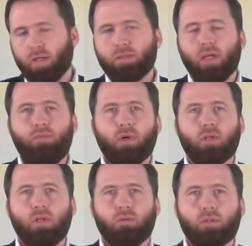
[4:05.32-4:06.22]
hat als
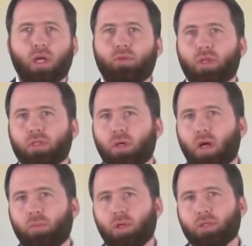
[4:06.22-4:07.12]
einfacher Schafhirte
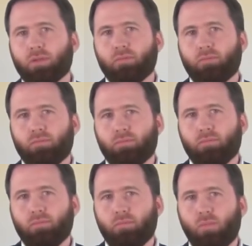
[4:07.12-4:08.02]
gearbeitet
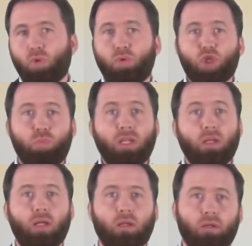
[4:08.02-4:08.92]
und wurde
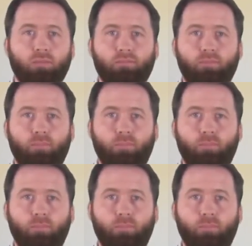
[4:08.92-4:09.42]
später Händler.